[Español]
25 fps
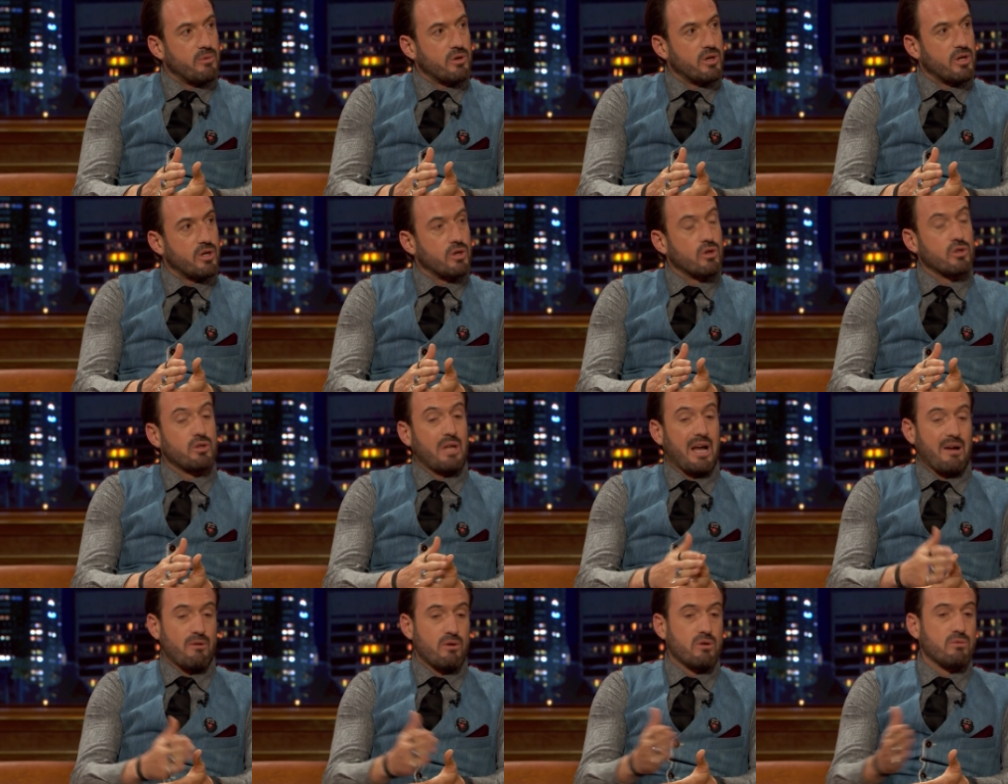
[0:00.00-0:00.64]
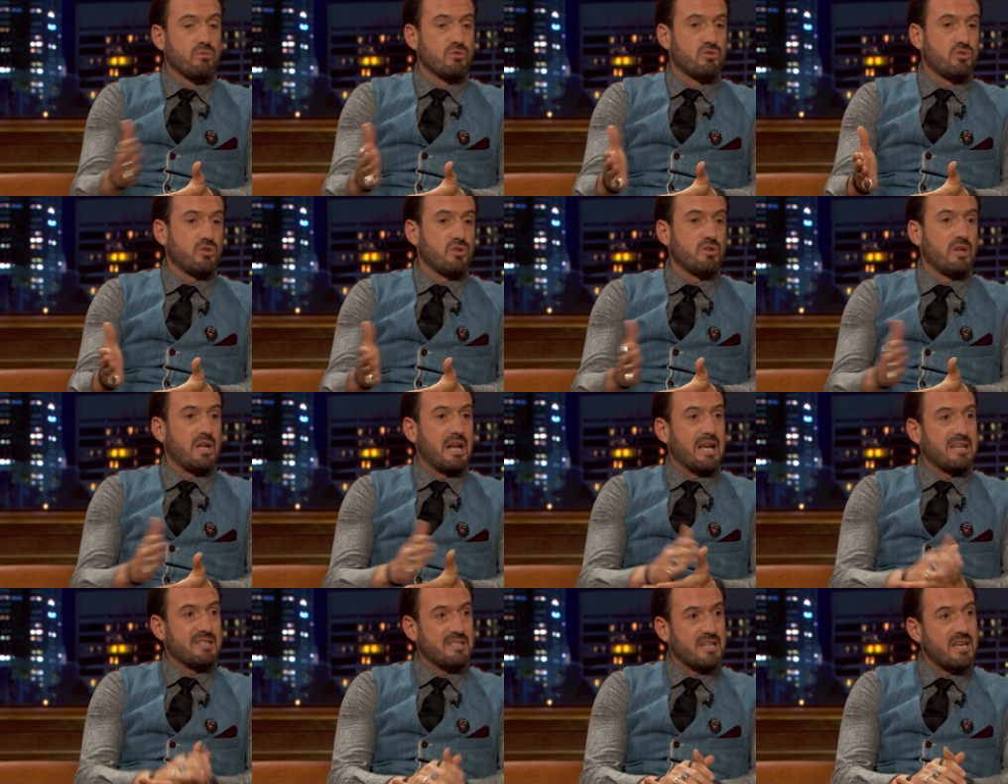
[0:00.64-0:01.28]
Porque yo hablo mucho
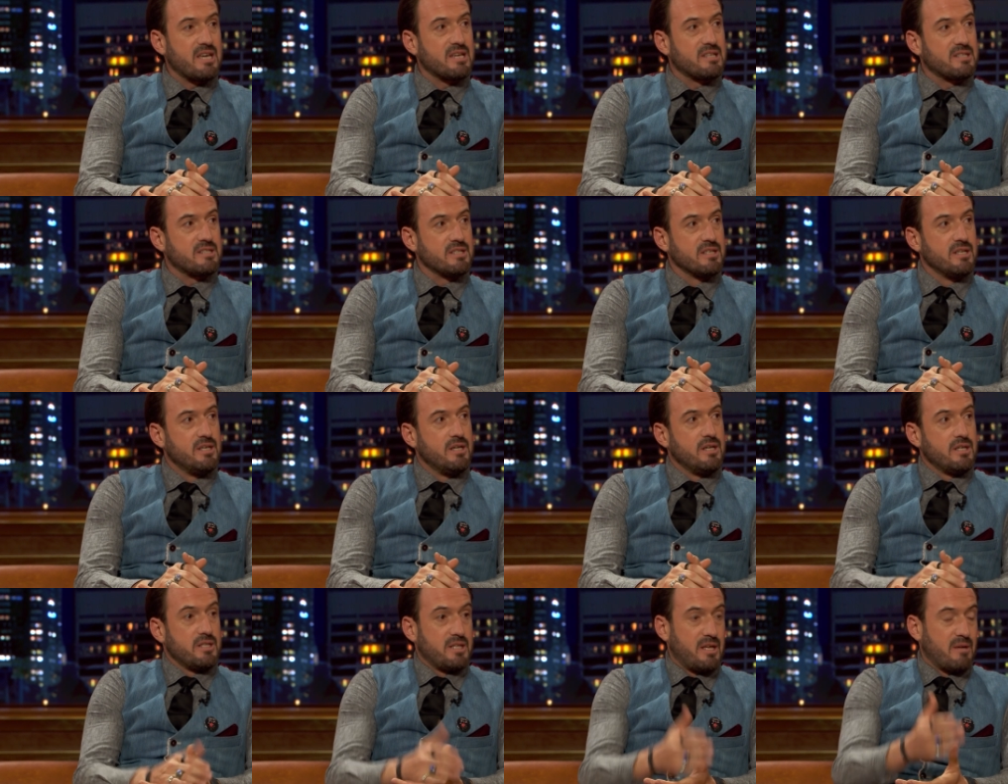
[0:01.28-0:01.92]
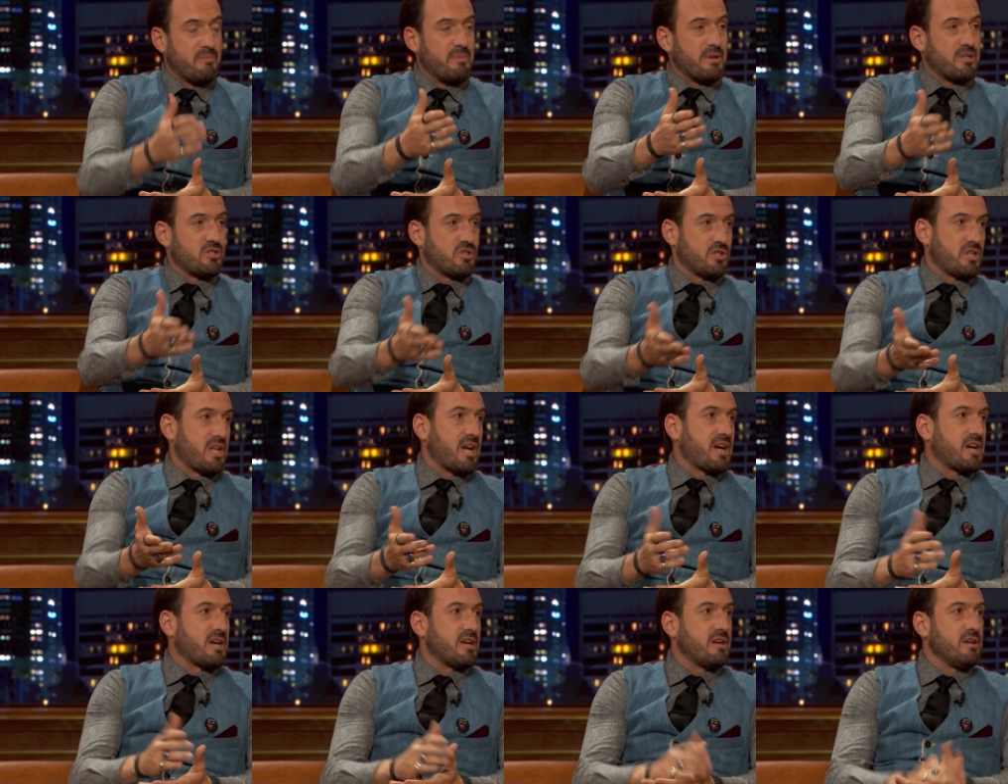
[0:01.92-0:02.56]
de las ex del
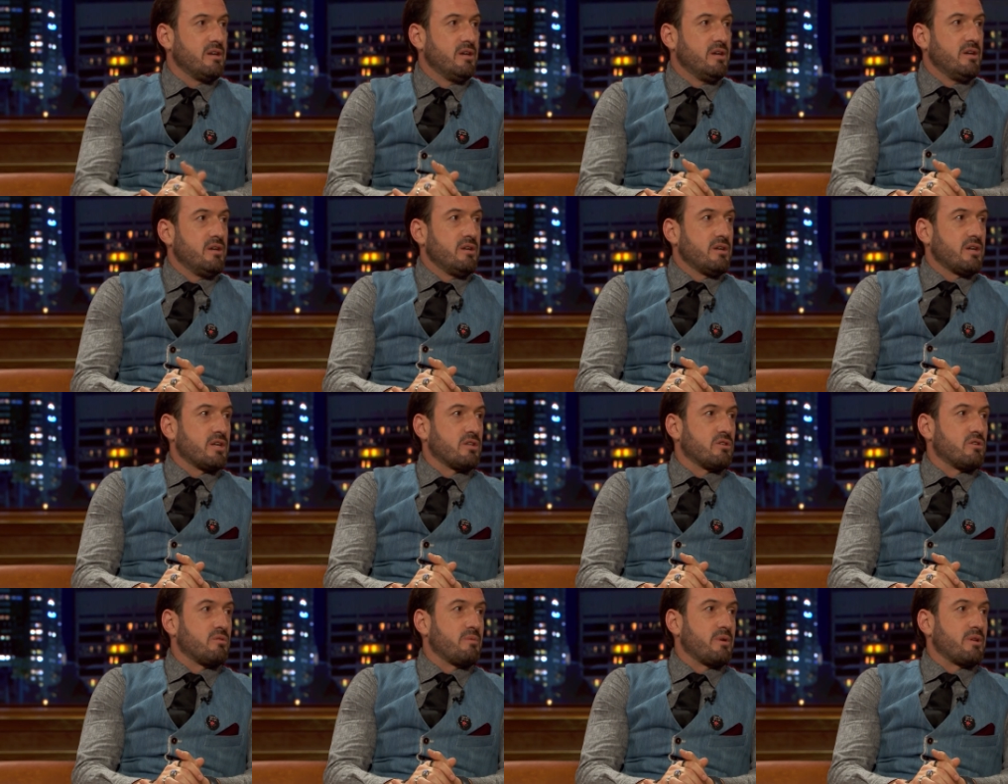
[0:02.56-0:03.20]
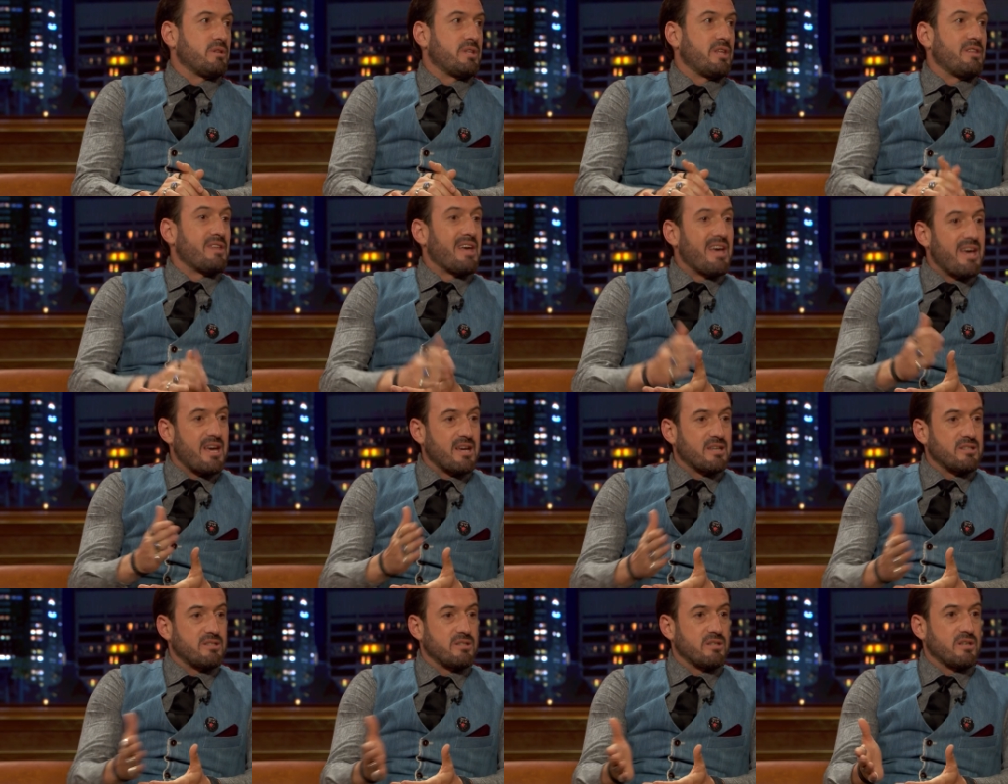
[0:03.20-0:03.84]
personaje, que no tiene
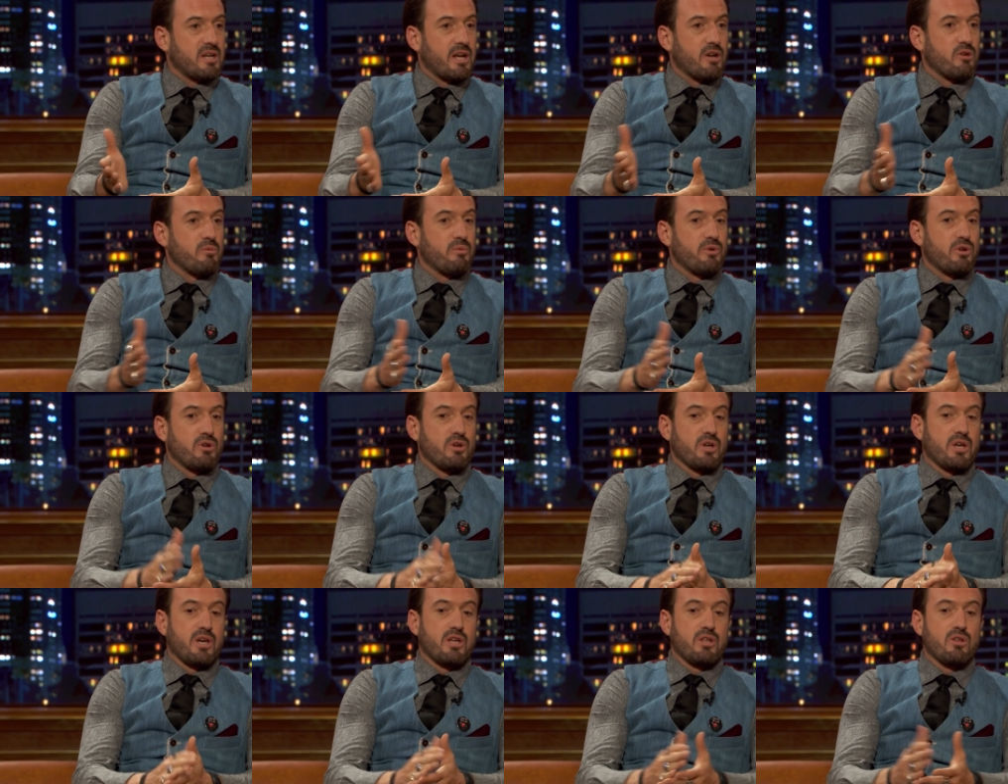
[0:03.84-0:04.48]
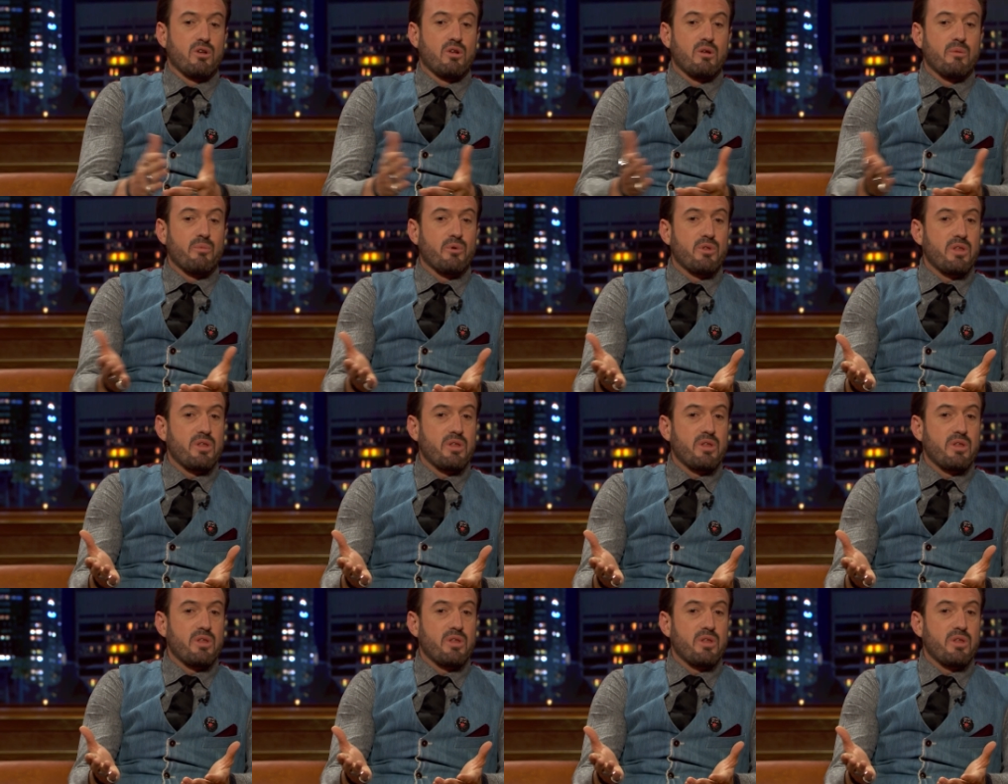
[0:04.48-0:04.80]
ex, claro, pero es que no le